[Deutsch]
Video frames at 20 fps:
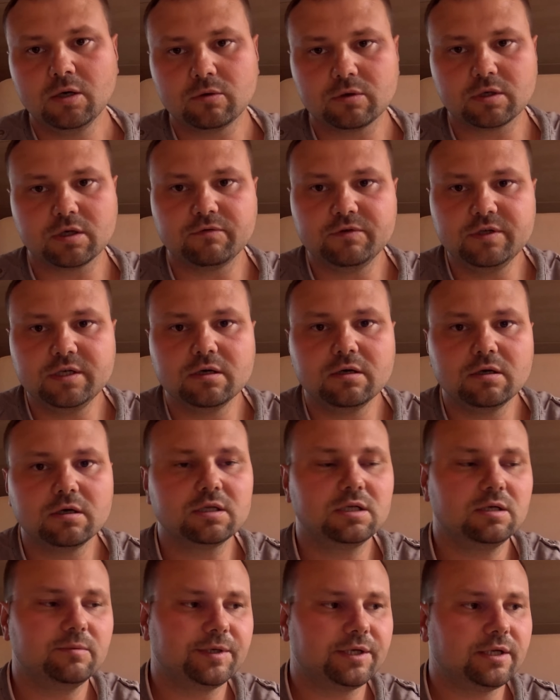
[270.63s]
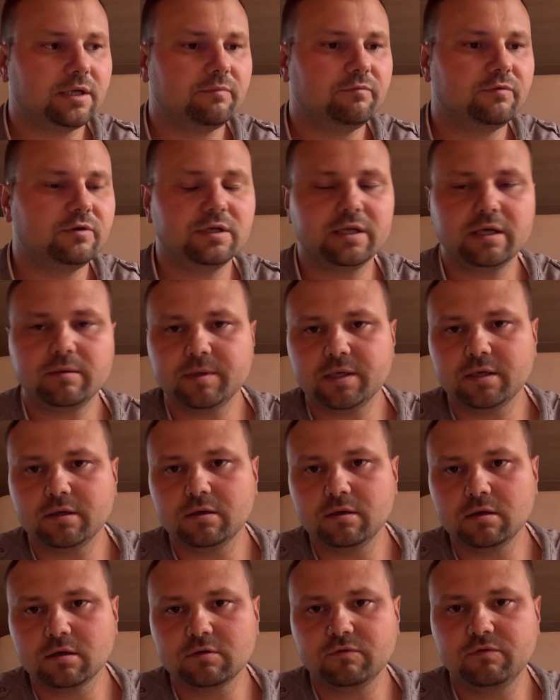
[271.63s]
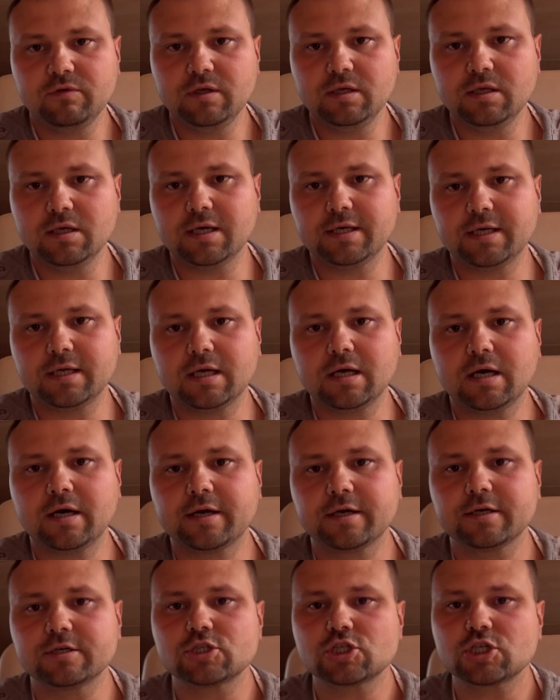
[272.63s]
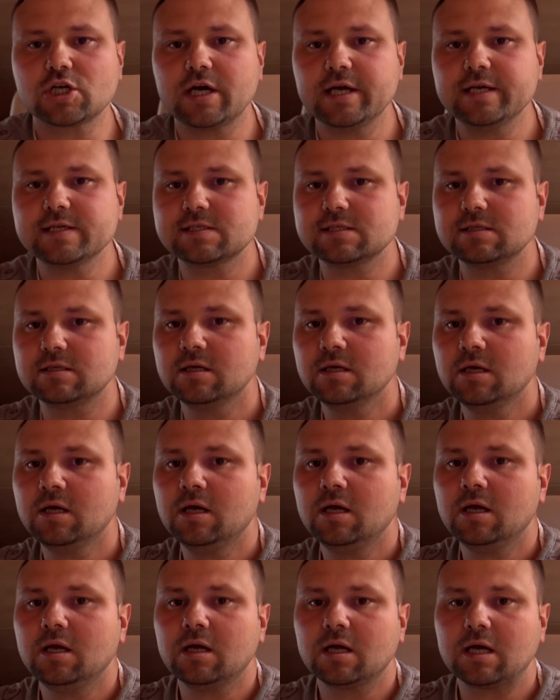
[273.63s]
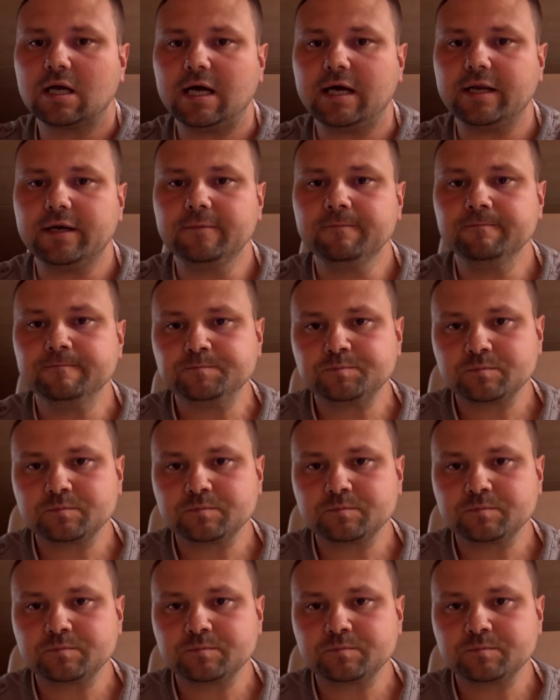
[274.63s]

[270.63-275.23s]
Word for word: oder wieder irgendjemand haben will, der mir irgendwie an den Karren scheißen kann.